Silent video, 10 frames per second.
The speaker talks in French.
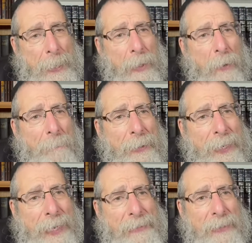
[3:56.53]
Quand
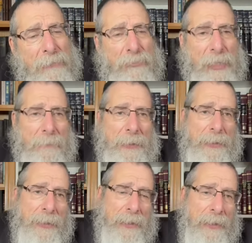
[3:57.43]
Pinchas agit de la
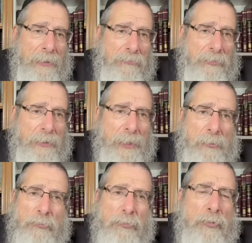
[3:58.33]
manière qu'il agit, il y a
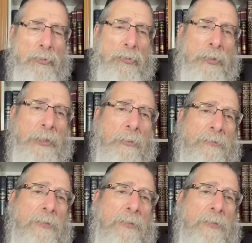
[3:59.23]
toujours ceux qui doivent se